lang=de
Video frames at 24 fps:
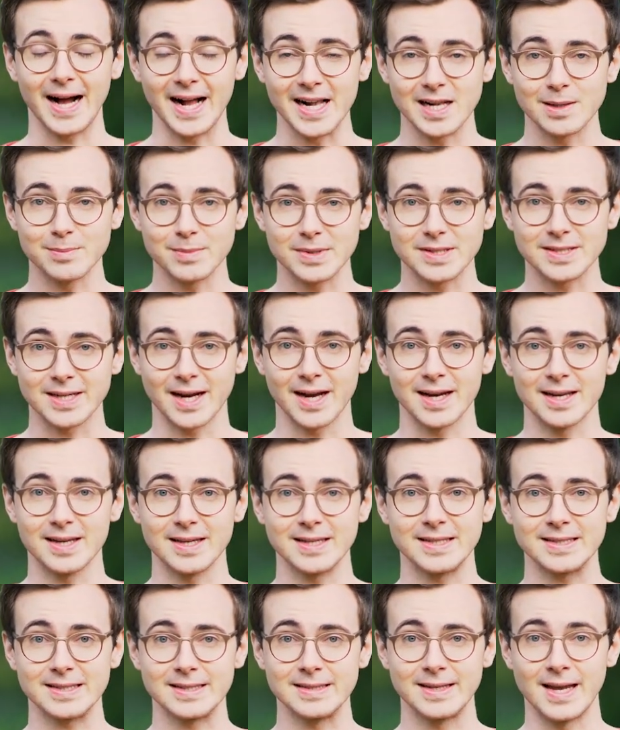allen
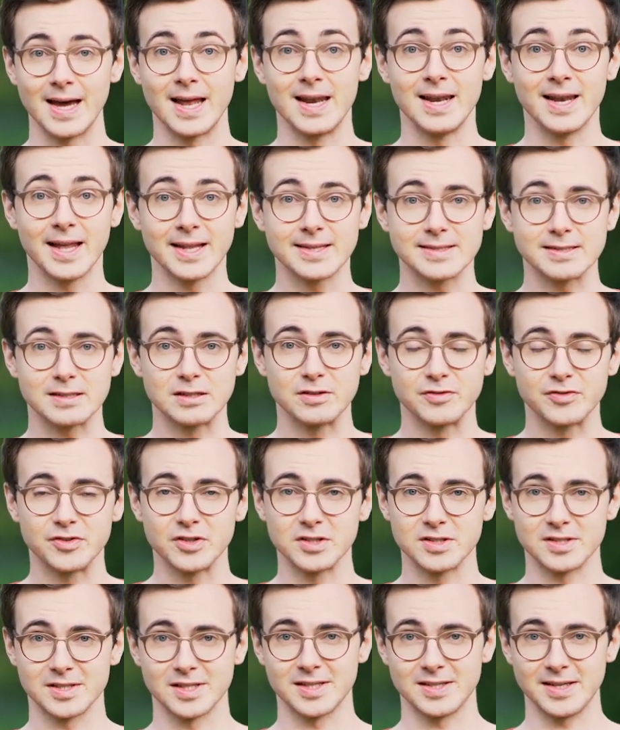Beteiligten der letzten
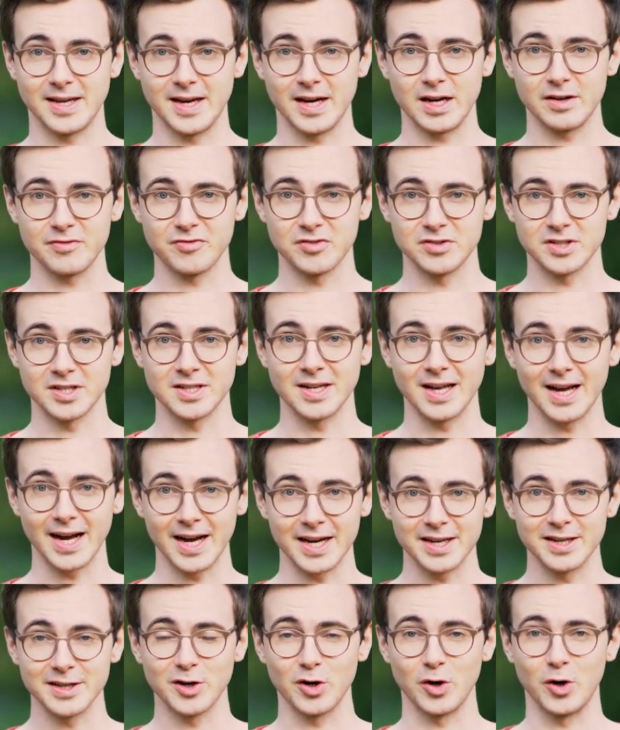40 Jahre, von denen
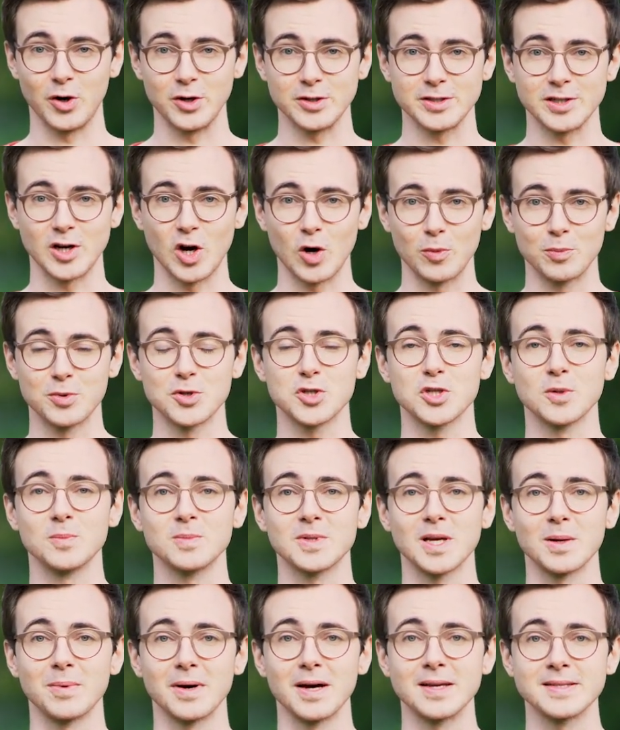einige heute auch
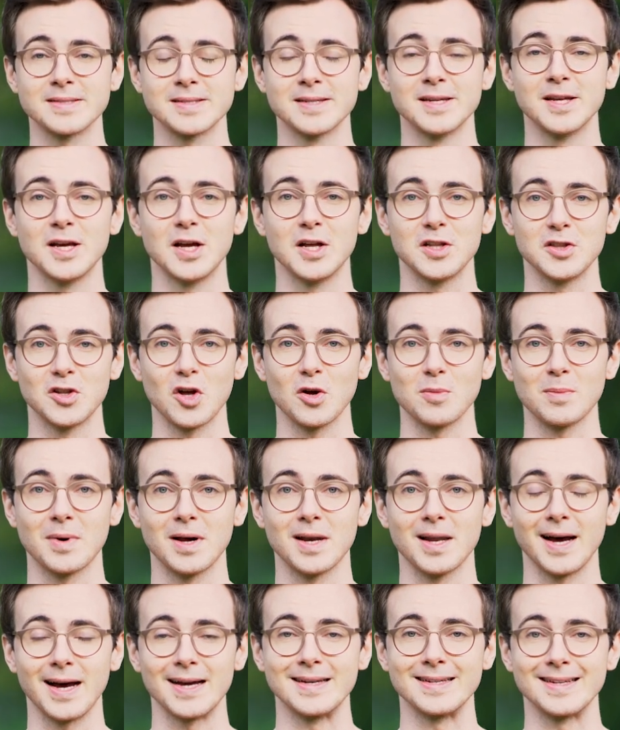bestimmt dabei sind,
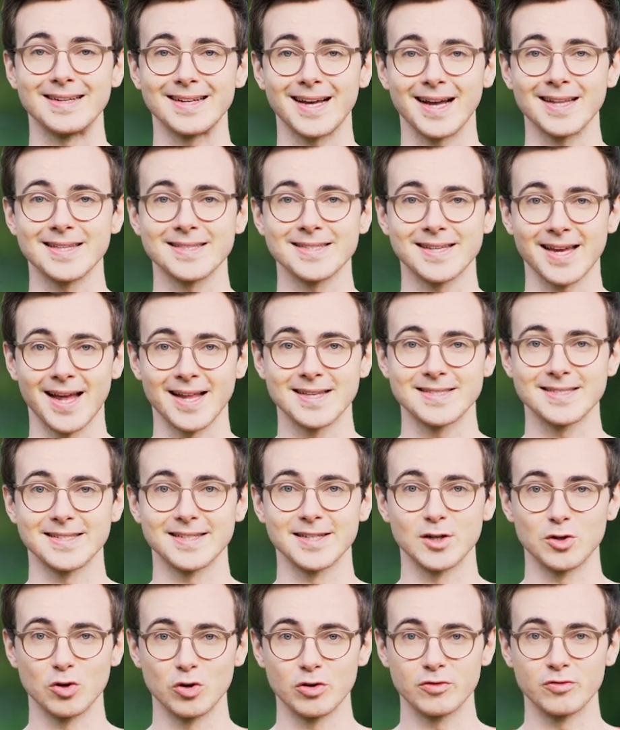nochmal einen ganz
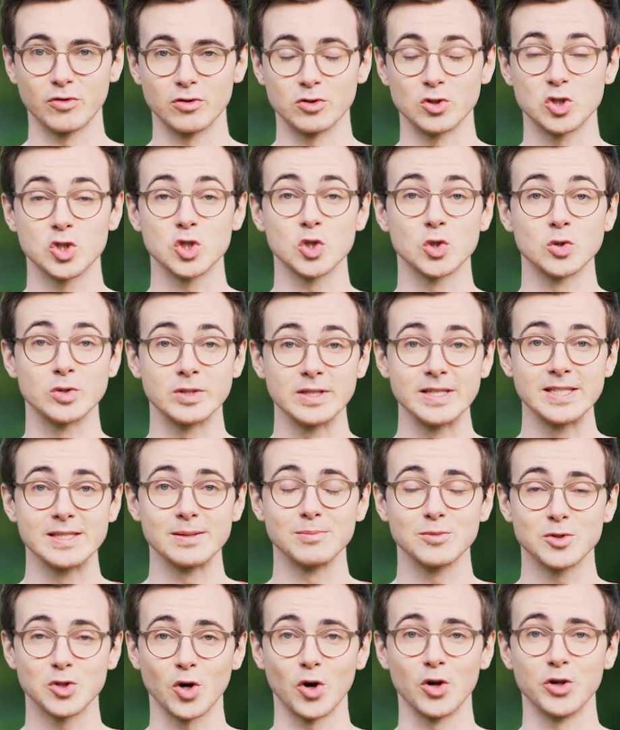herzlichen Glückwunsch zu
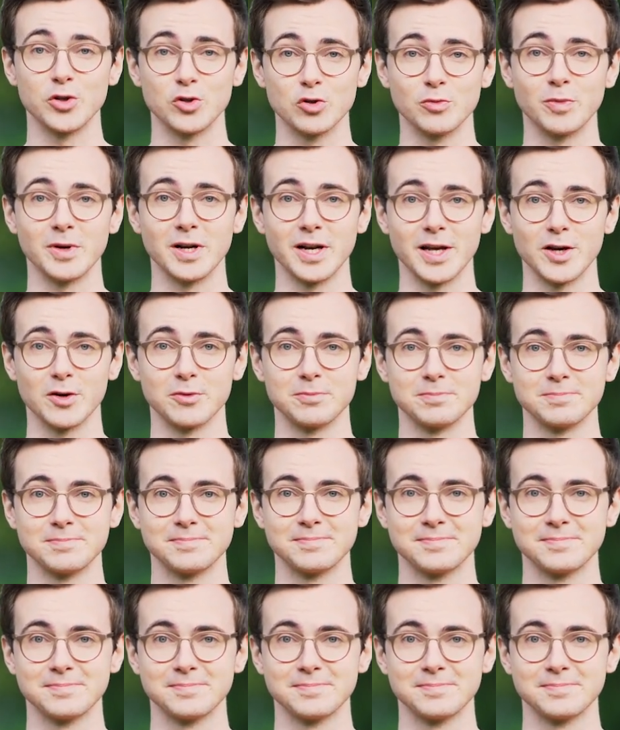diesem tollen Jubiläum.